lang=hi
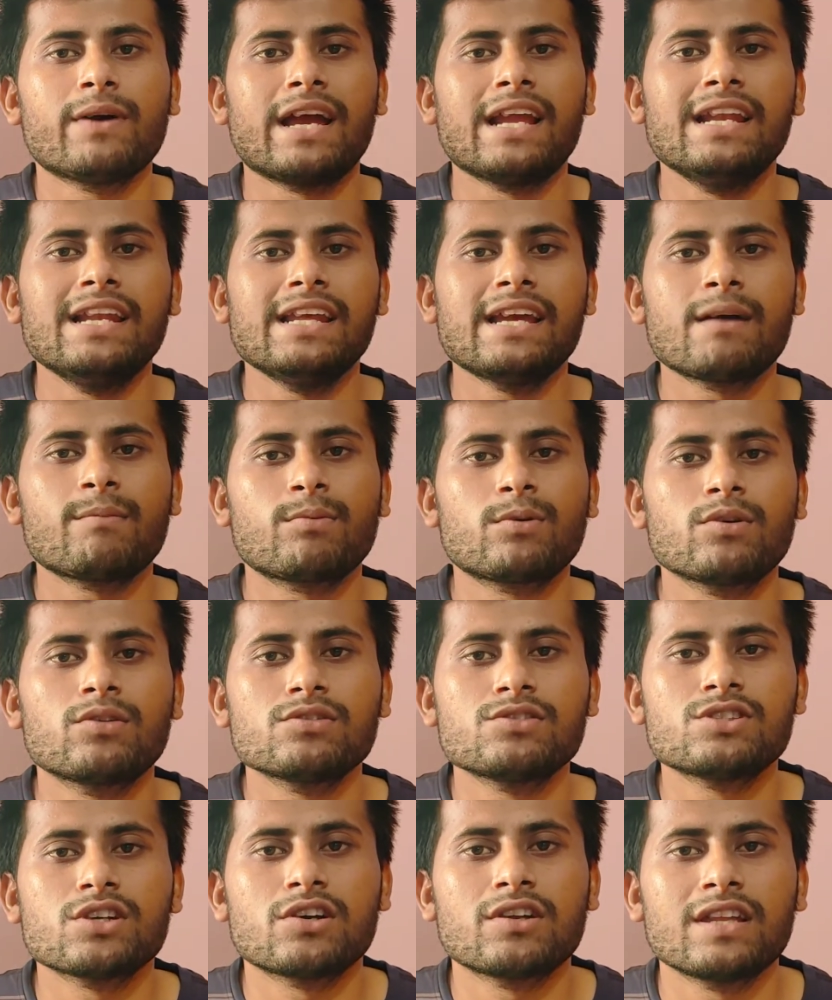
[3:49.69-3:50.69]
फाइनली आपको
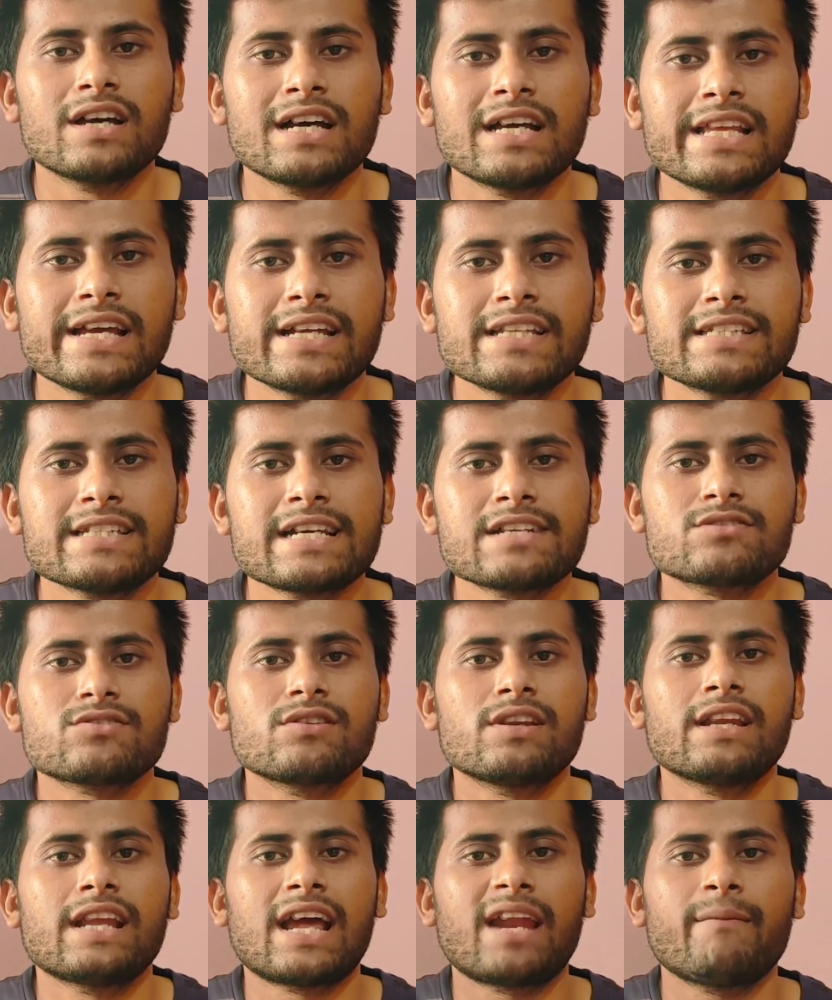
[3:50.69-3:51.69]
चौदह हजार चार सौ
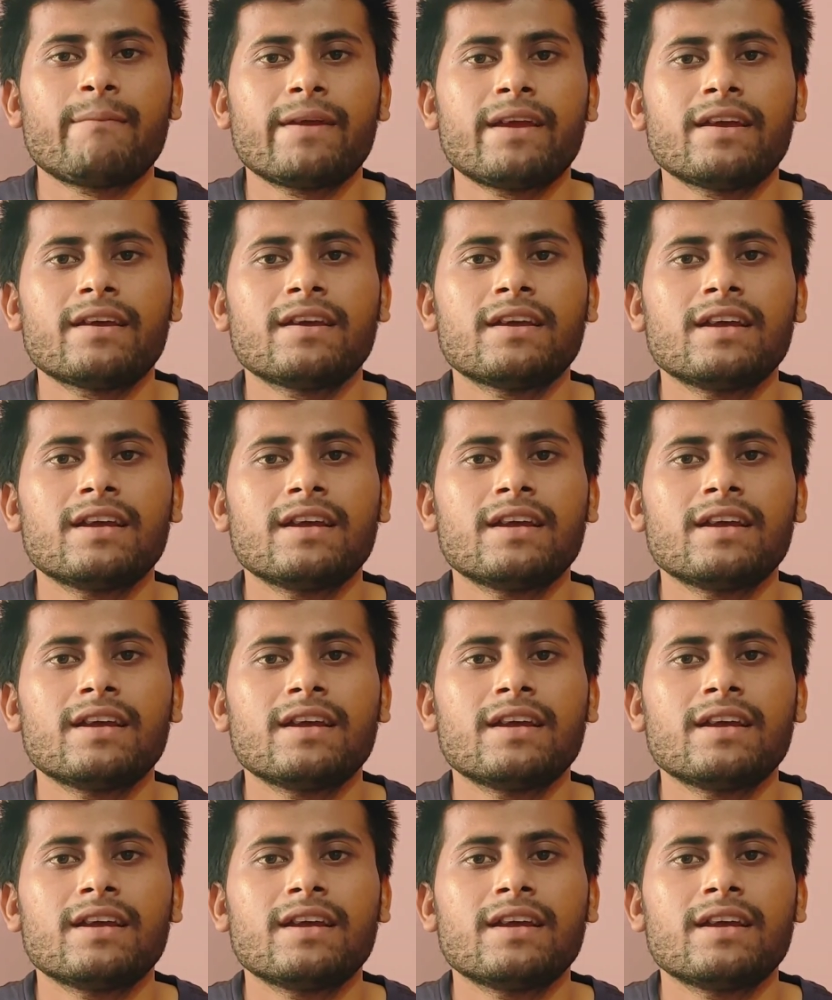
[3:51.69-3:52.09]
निन्यानवे